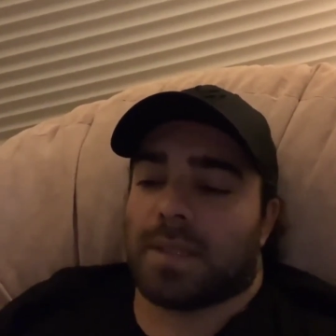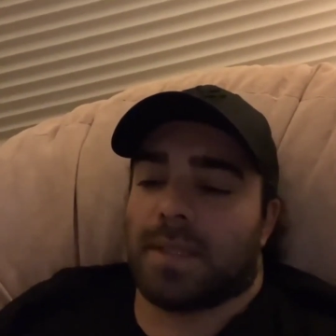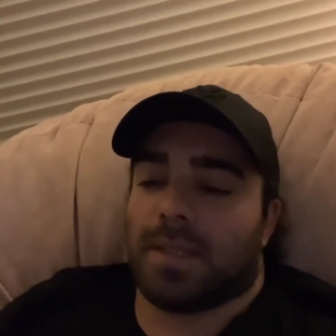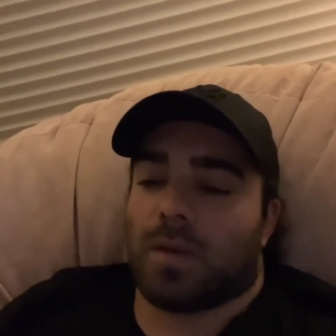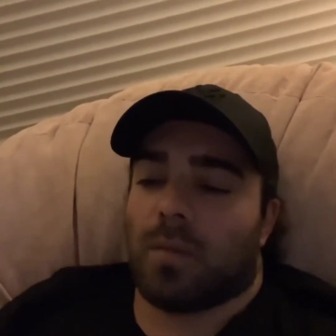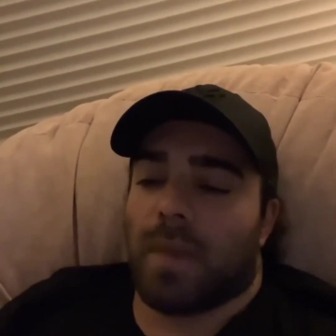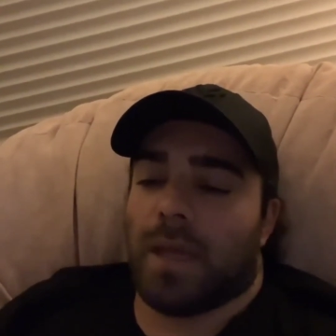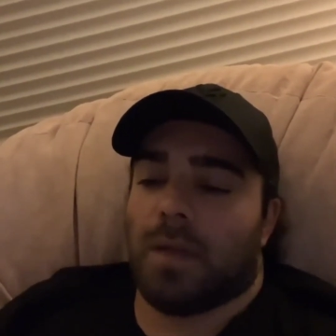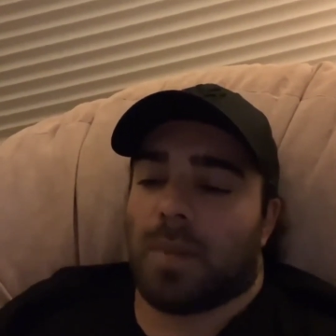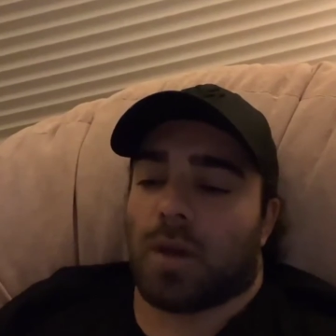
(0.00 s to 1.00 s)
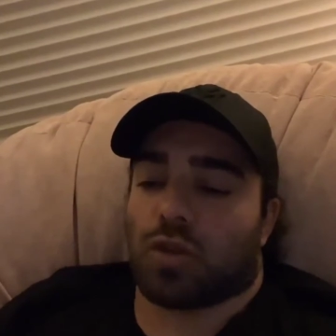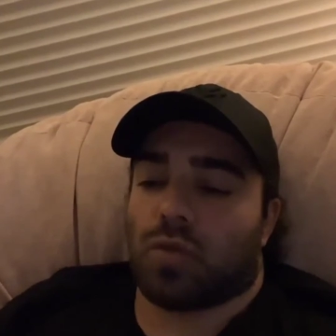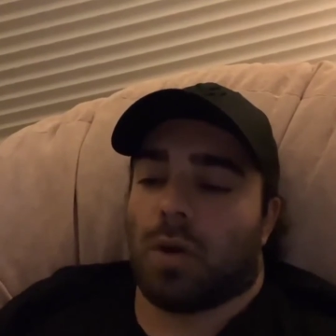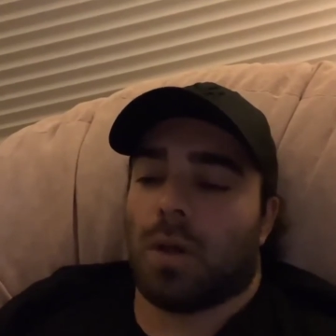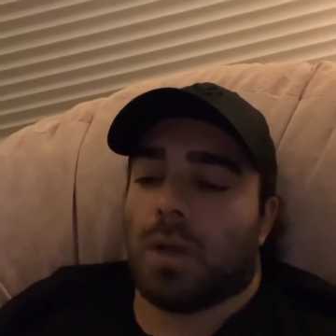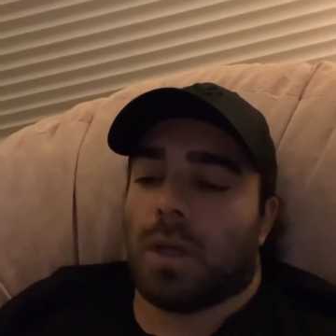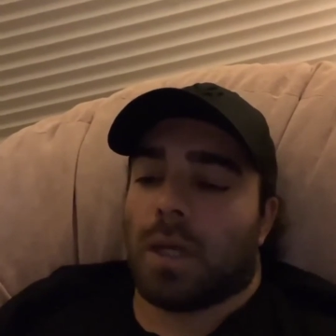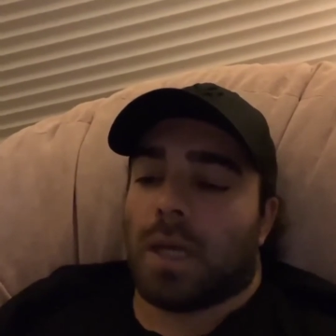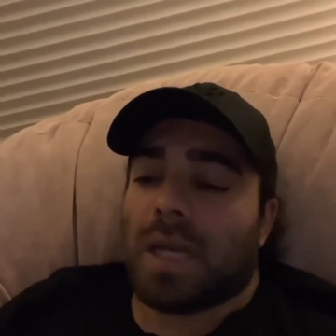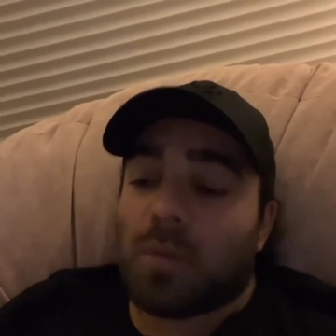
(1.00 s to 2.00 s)
600 mails par jour,
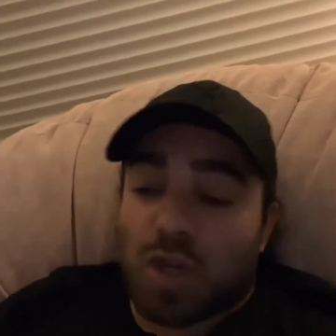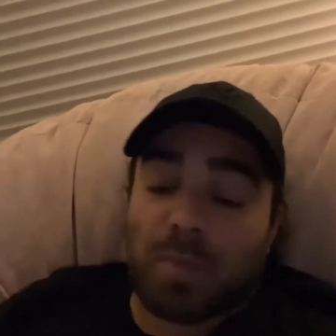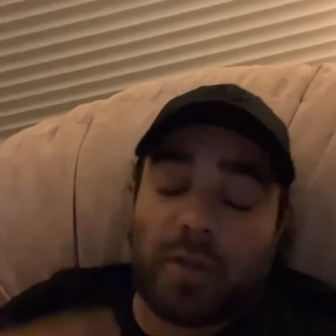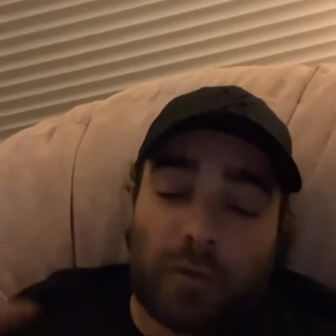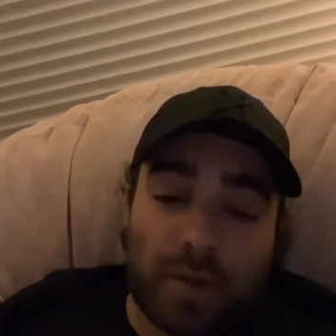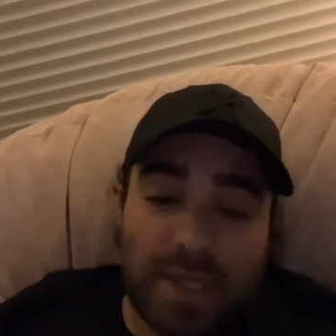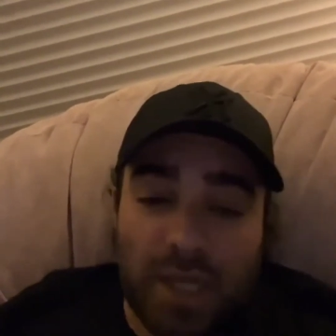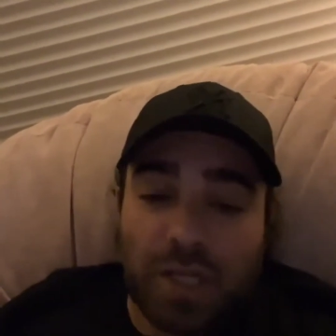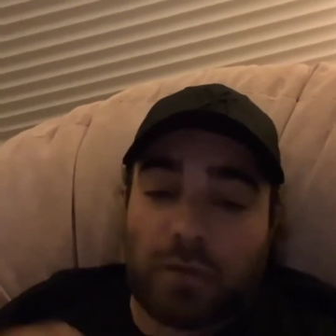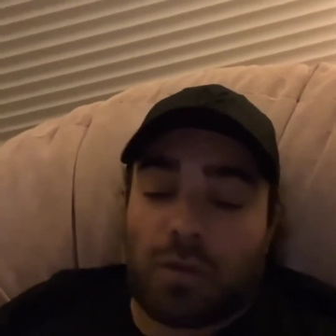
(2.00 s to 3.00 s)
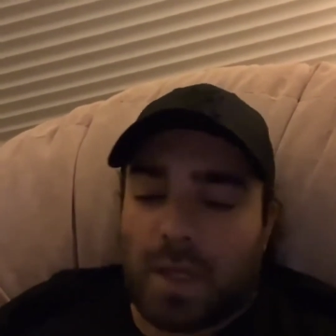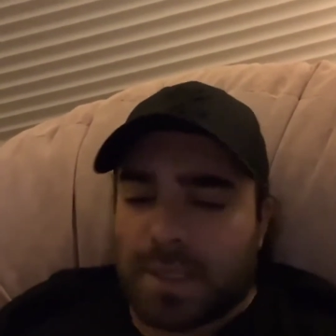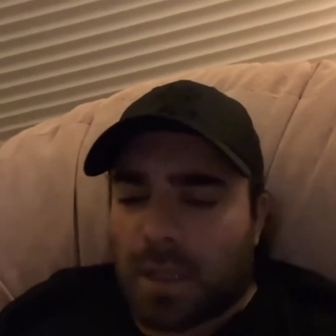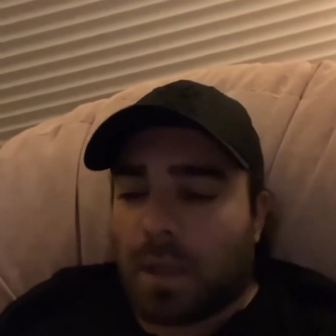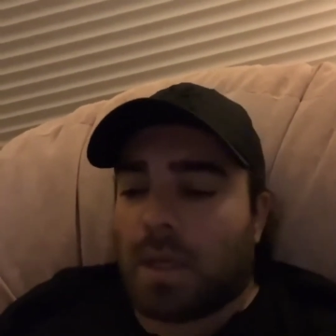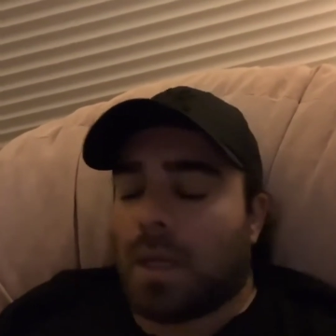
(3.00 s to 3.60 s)
et moi je m'efforçais à chaque fois à dire